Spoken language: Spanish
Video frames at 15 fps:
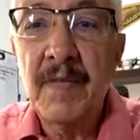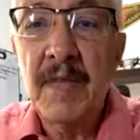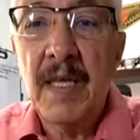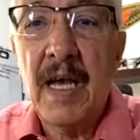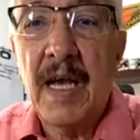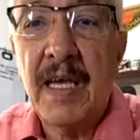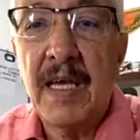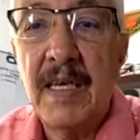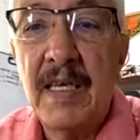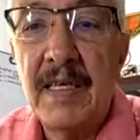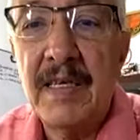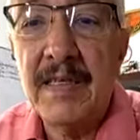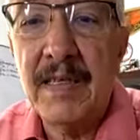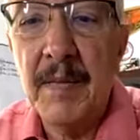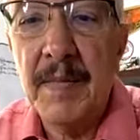aquí
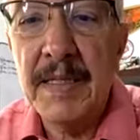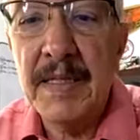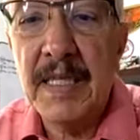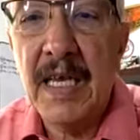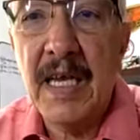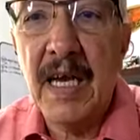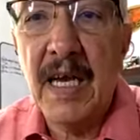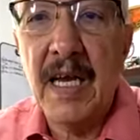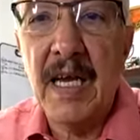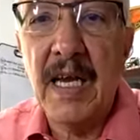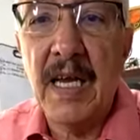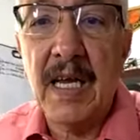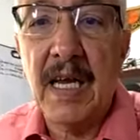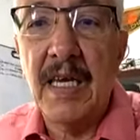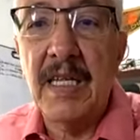se mantenga
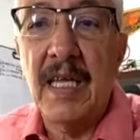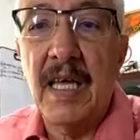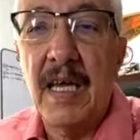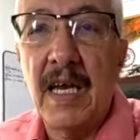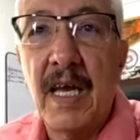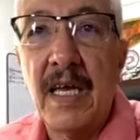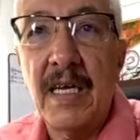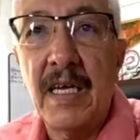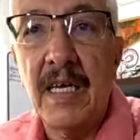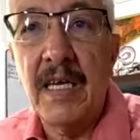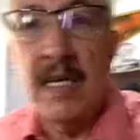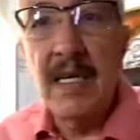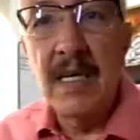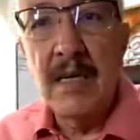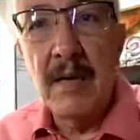la calidad del aire
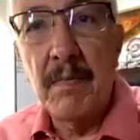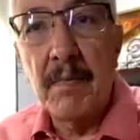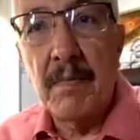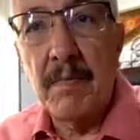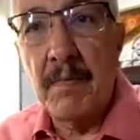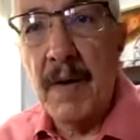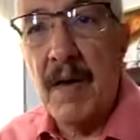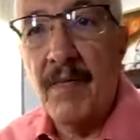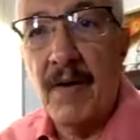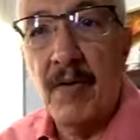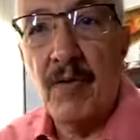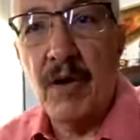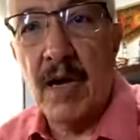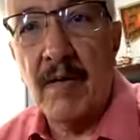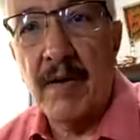más
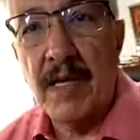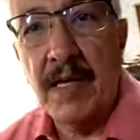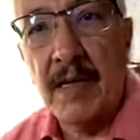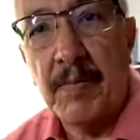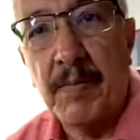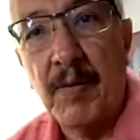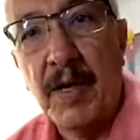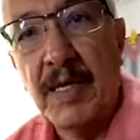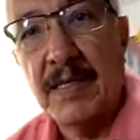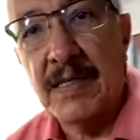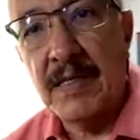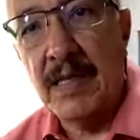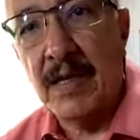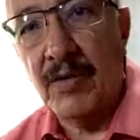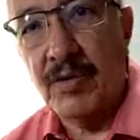favorable después
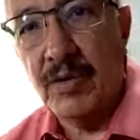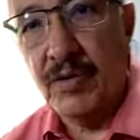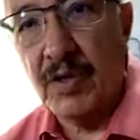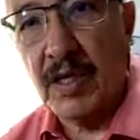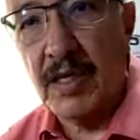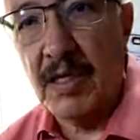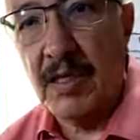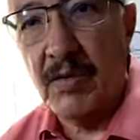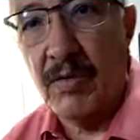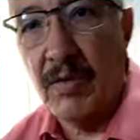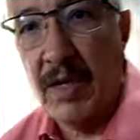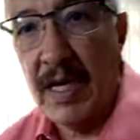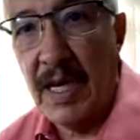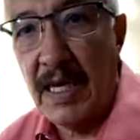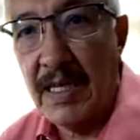de lo sucedido
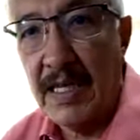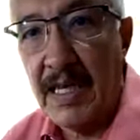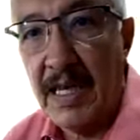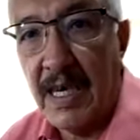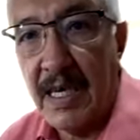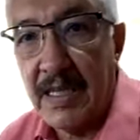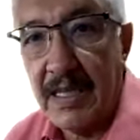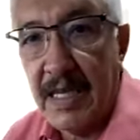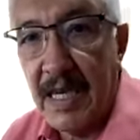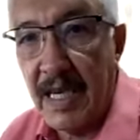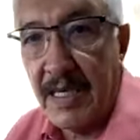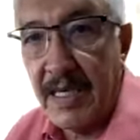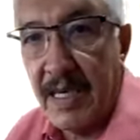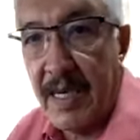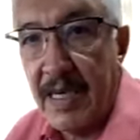el día de
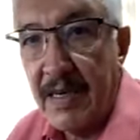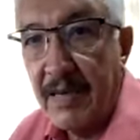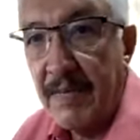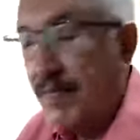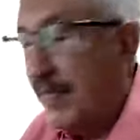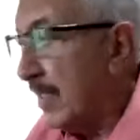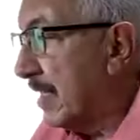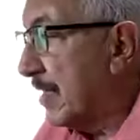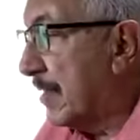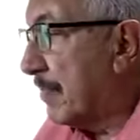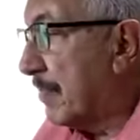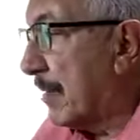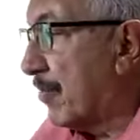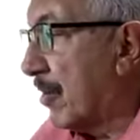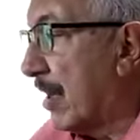ayer.
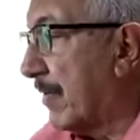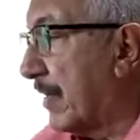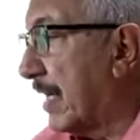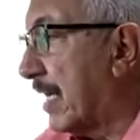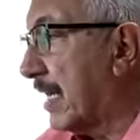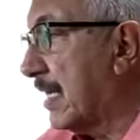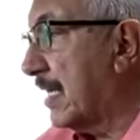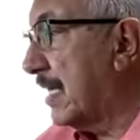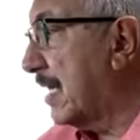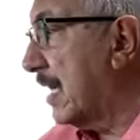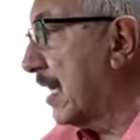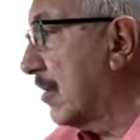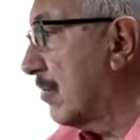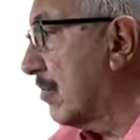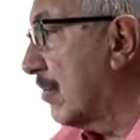Vamos a ver aquí
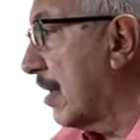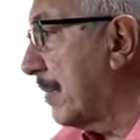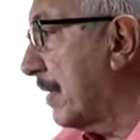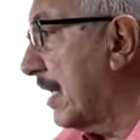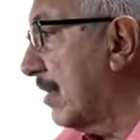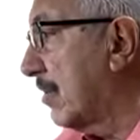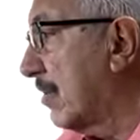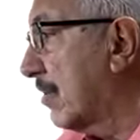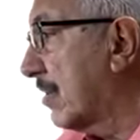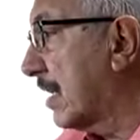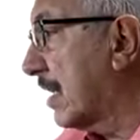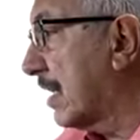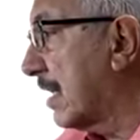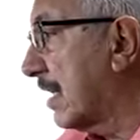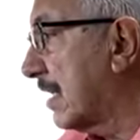algunos amigos
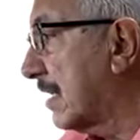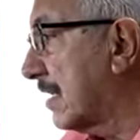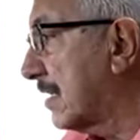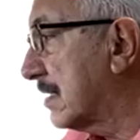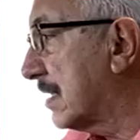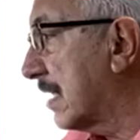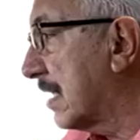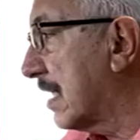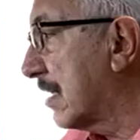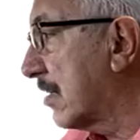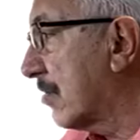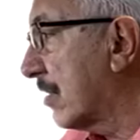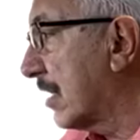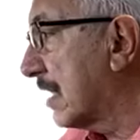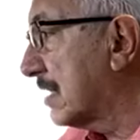que se han
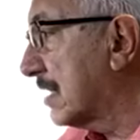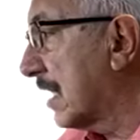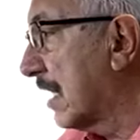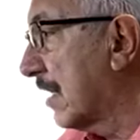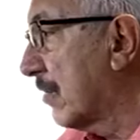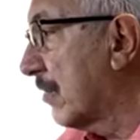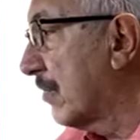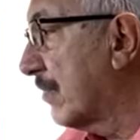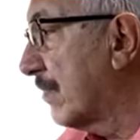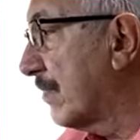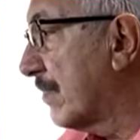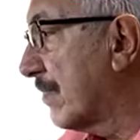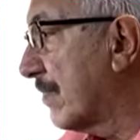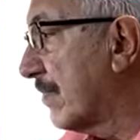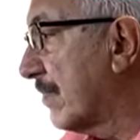conectado.
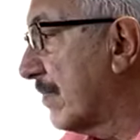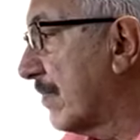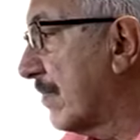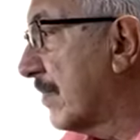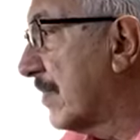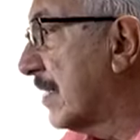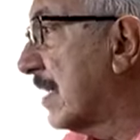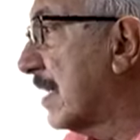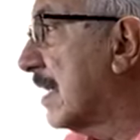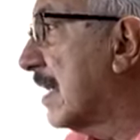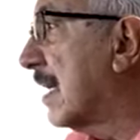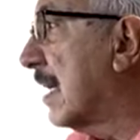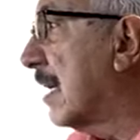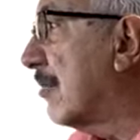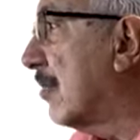
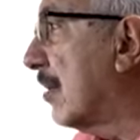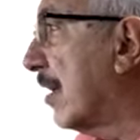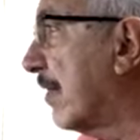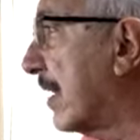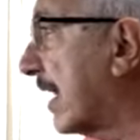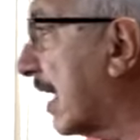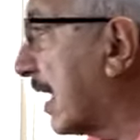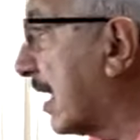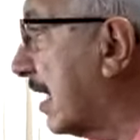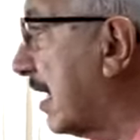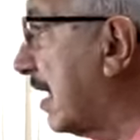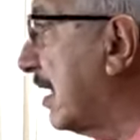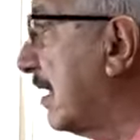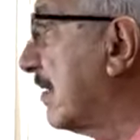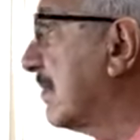Vamos a ver
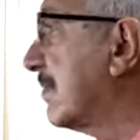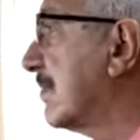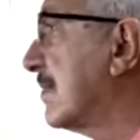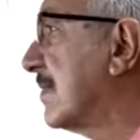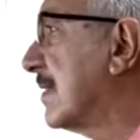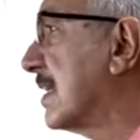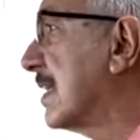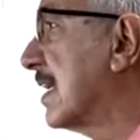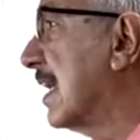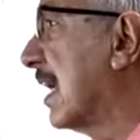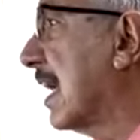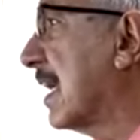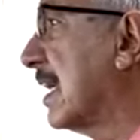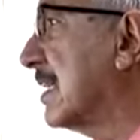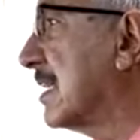aquí.
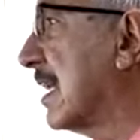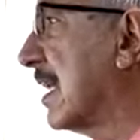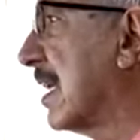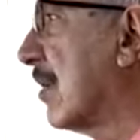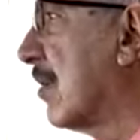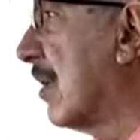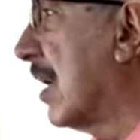Aquí tengo